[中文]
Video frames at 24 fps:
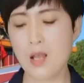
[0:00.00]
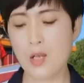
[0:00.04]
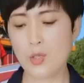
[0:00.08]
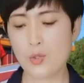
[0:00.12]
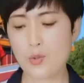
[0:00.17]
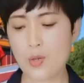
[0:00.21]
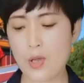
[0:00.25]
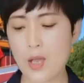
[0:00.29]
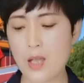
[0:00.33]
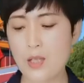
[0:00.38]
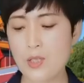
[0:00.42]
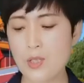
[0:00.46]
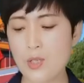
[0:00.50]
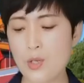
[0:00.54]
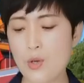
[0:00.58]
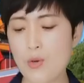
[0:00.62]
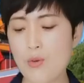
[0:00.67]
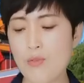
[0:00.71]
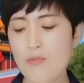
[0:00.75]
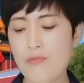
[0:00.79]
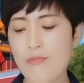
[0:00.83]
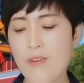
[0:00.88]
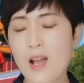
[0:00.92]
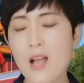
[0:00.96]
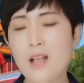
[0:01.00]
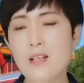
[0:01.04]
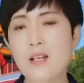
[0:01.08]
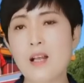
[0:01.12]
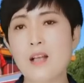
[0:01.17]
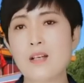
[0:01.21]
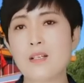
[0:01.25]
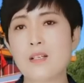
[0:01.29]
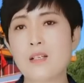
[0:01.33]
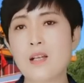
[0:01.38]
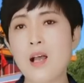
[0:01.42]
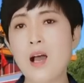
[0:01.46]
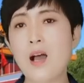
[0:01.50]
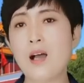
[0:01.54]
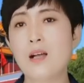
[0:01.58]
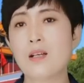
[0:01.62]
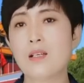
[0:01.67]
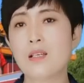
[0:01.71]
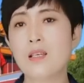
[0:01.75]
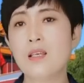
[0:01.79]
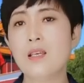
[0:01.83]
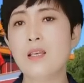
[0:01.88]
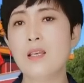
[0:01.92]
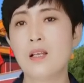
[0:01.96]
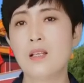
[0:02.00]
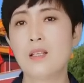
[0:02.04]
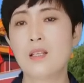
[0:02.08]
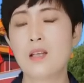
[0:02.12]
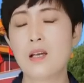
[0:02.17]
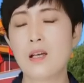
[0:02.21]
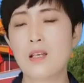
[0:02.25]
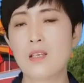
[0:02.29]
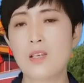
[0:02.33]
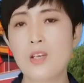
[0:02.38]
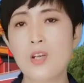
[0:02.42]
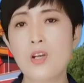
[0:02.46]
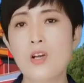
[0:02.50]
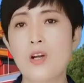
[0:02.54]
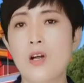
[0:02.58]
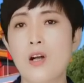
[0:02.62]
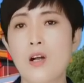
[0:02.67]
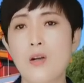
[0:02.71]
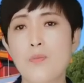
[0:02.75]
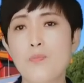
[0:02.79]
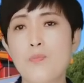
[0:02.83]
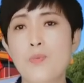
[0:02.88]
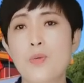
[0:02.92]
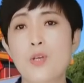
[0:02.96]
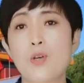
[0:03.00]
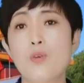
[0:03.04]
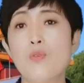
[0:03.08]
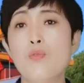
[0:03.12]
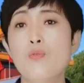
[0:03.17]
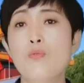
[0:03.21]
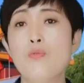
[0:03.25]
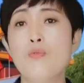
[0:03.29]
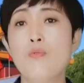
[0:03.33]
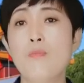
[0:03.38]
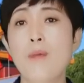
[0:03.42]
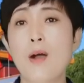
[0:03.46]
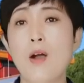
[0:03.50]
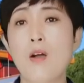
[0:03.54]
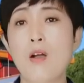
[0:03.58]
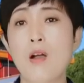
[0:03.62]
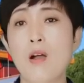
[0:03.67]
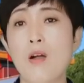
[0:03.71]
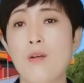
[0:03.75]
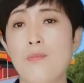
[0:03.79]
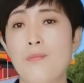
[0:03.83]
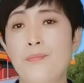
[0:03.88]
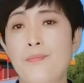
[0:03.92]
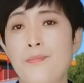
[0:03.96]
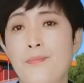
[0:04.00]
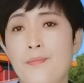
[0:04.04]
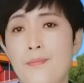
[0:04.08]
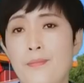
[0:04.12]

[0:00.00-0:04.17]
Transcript: 全球发展倡议的一个评估报告、